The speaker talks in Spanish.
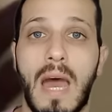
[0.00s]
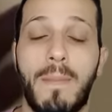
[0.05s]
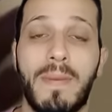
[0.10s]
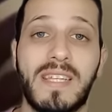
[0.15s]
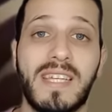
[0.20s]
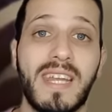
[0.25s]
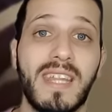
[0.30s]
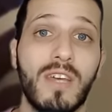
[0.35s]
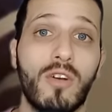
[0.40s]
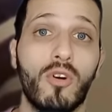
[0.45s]
A
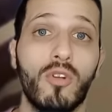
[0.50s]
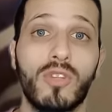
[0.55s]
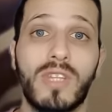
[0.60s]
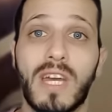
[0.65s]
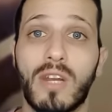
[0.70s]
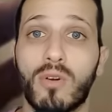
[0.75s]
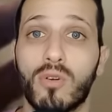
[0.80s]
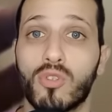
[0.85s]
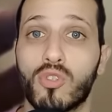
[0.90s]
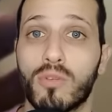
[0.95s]
pesar de
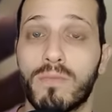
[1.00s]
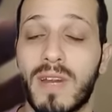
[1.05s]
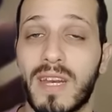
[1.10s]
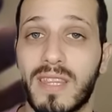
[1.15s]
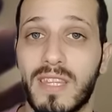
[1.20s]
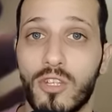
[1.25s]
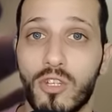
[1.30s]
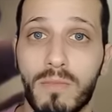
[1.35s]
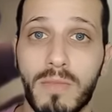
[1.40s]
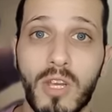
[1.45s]
contar con su
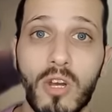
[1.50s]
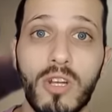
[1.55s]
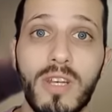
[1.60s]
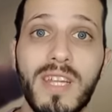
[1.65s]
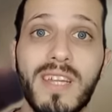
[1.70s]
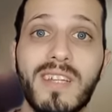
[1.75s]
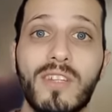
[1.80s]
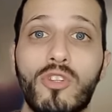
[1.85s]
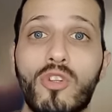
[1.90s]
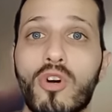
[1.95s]
martillo
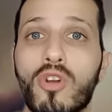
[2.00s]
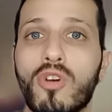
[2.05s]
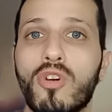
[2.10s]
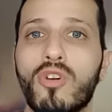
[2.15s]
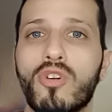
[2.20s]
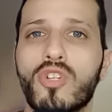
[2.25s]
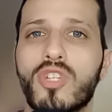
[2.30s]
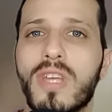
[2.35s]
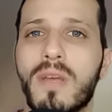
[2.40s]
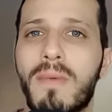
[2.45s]
Mjolnir, Thor
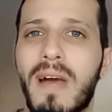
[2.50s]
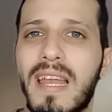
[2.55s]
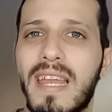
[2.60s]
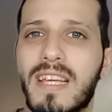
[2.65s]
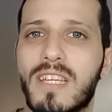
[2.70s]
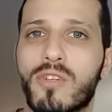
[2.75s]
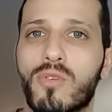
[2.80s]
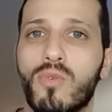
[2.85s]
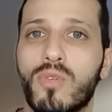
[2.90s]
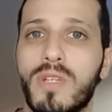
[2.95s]
no se vale
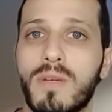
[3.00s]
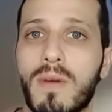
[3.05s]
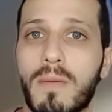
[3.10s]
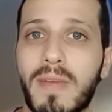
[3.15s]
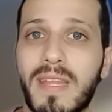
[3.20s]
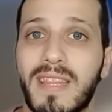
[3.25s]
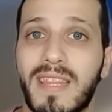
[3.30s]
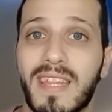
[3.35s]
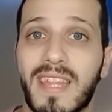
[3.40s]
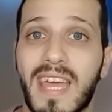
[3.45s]

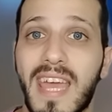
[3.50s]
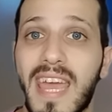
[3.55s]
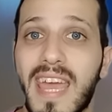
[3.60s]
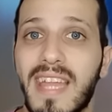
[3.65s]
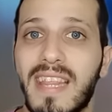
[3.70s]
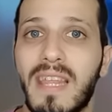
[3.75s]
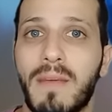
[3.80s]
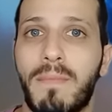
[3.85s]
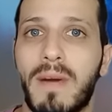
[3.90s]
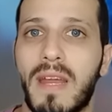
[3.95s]
exclusivamente de
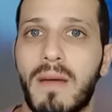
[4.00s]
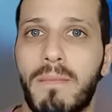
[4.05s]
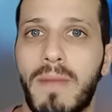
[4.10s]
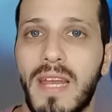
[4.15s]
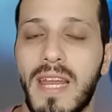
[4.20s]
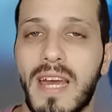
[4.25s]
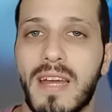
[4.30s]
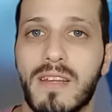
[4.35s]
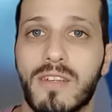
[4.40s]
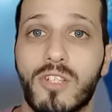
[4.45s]
este para
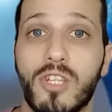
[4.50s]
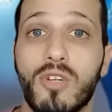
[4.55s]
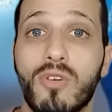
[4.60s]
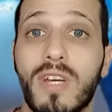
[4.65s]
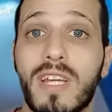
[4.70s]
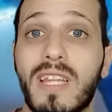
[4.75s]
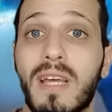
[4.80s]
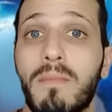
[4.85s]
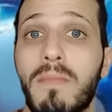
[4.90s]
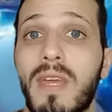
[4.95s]
pelear, sino
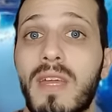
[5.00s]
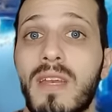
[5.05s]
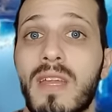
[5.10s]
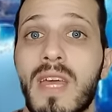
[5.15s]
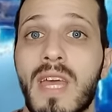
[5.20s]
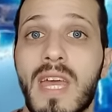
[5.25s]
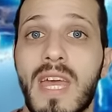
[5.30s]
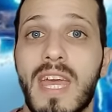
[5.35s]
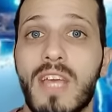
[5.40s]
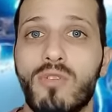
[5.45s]
que también
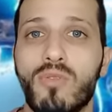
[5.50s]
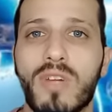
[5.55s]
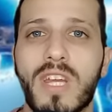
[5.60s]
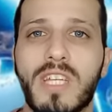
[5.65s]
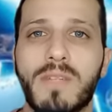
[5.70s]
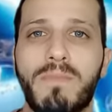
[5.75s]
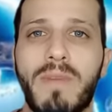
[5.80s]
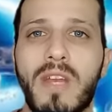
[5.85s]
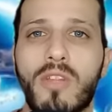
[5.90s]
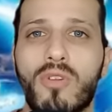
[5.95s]
es un
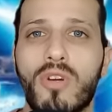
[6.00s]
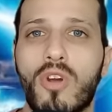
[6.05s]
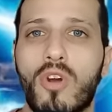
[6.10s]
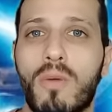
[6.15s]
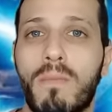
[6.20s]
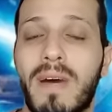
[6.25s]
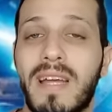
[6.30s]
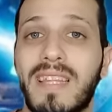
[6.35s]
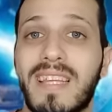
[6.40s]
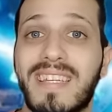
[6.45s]
experto en
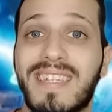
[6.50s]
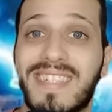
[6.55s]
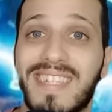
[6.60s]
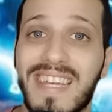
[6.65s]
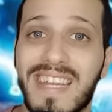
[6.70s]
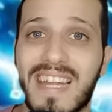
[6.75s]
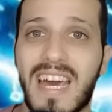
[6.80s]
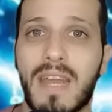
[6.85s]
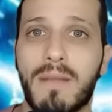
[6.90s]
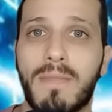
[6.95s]
combate
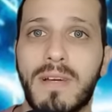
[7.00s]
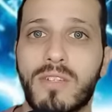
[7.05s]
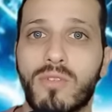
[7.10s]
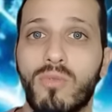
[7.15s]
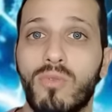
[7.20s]
sin armas,